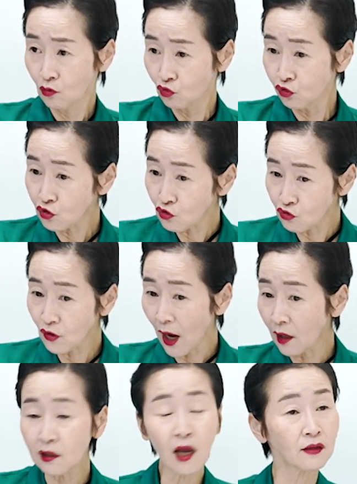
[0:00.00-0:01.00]
둘 중에
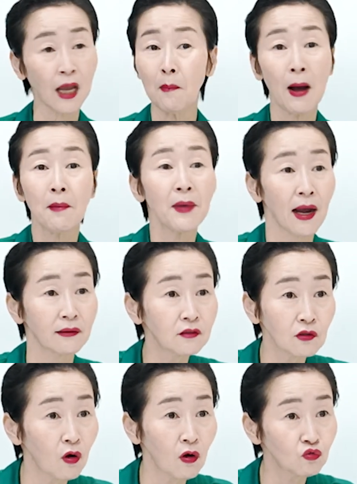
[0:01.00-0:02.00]
하나 다 마음에 안
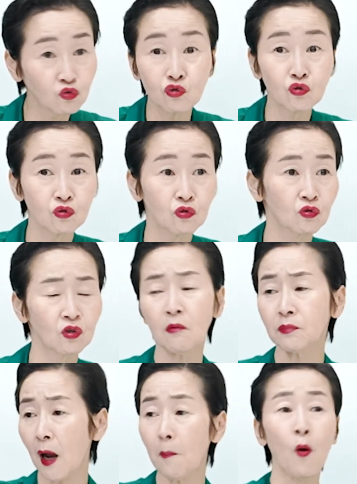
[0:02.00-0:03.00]
들어 누구도
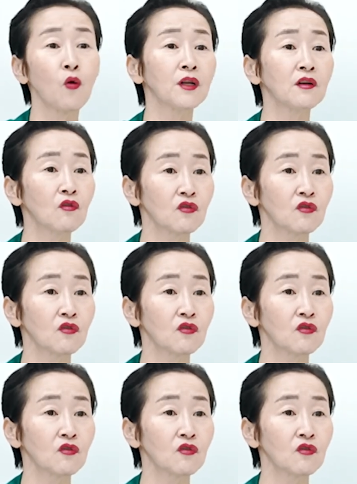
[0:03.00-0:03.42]
그럼 다 버리는